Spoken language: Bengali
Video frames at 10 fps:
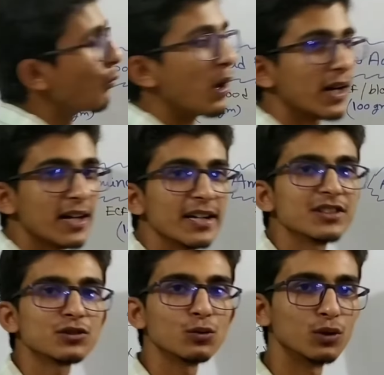ওয়াটার
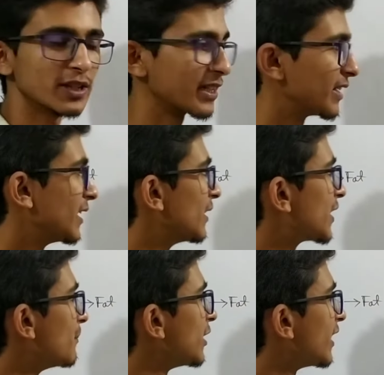স্টোর থাকে
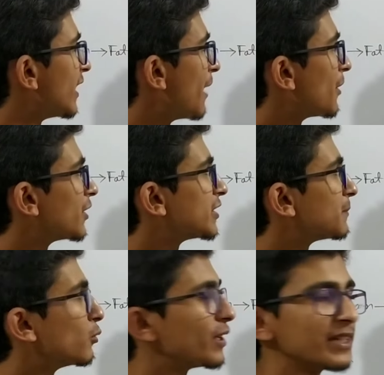তেমনি এই অ্যামাইনো অ্যাসিড
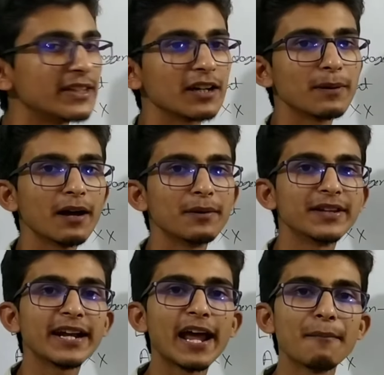পুলে কি থাকবে
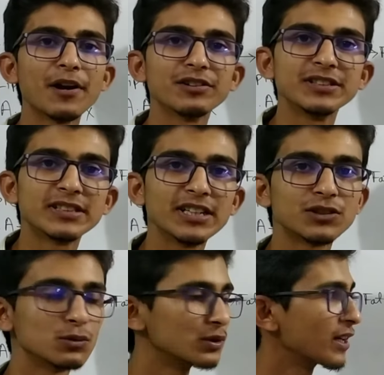আমাদের অ্যামাইনো অ্যাসিডটা
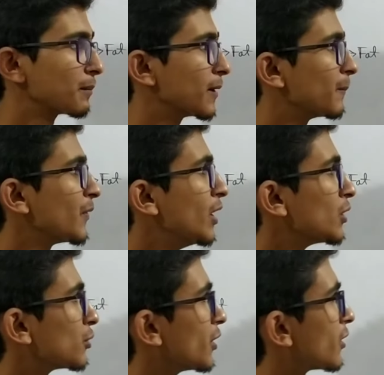স্টোর থাকবে
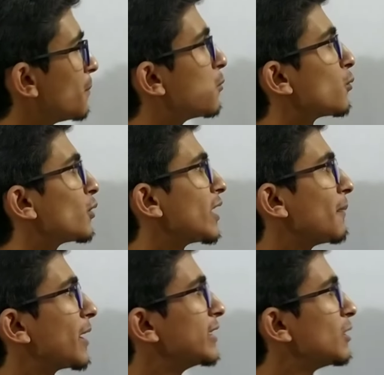তো দেখো পুকুরের
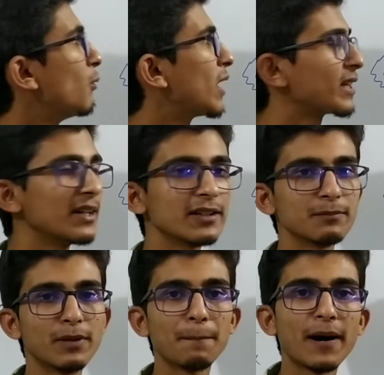আবার এই যে ওয়াটার
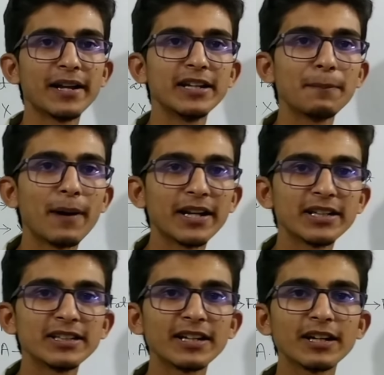বা পানি এই পানি
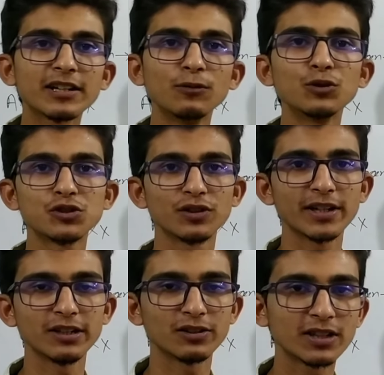কি থাকে একটা উৎস
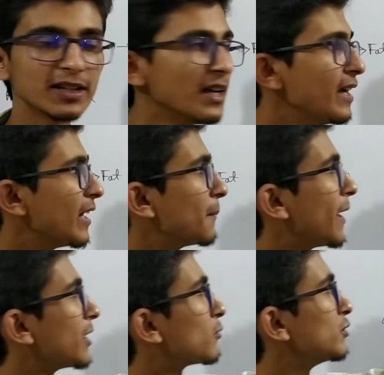থাকে অর্থাৎ এই
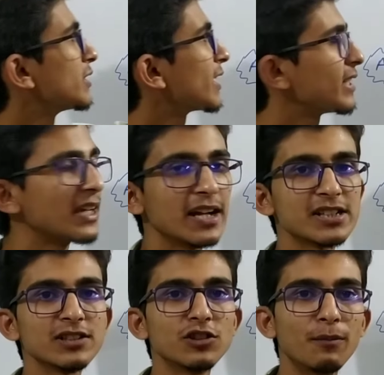পানি কোন জায়গা থেকে
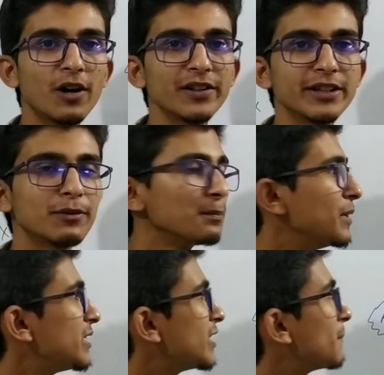এসে জমা হয় যেমন
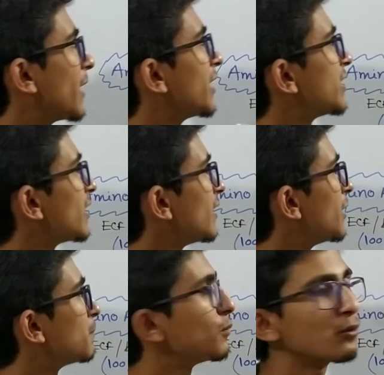বৃষ্টির পানি এসে
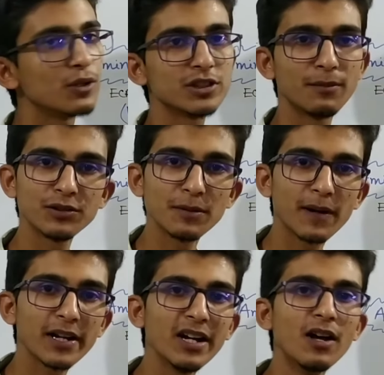এই পুকুরে জমা হতে
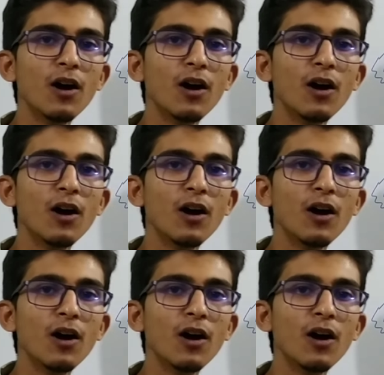পারে